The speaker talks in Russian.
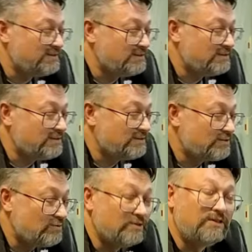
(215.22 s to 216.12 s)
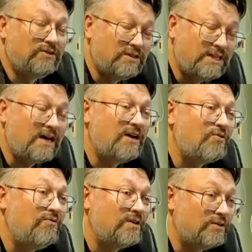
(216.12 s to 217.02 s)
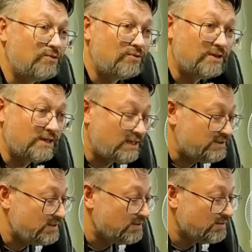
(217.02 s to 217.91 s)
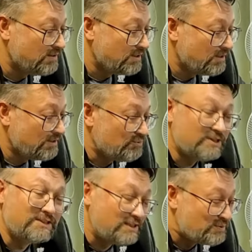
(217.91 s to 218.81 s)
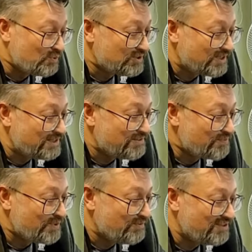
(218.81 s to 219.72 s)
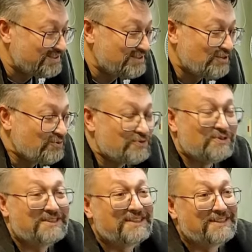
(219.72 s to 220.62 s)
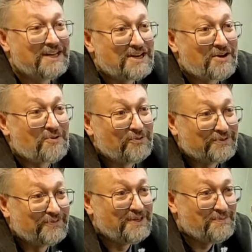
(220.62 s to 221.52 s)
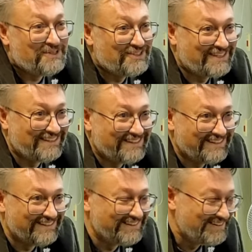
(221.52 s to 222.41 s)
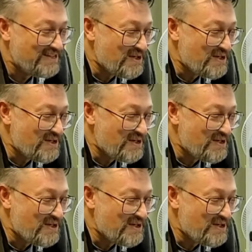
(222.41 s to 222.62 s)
э, что это та корова, которую ты хотел, у нас, кстати, после этого появился лозунг «Создай корову своей мечты».